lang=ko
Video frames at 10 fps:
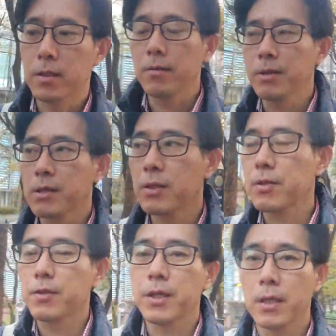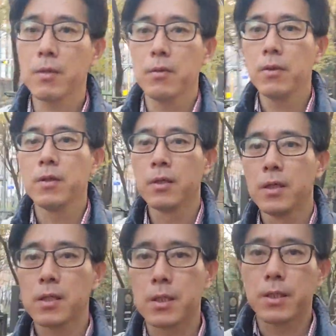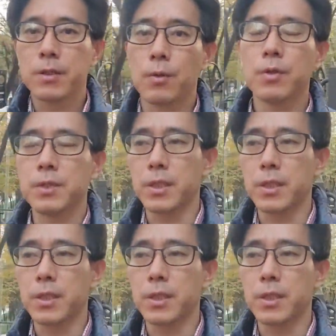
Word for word: 이미 그렇게 선택을 했고 그러고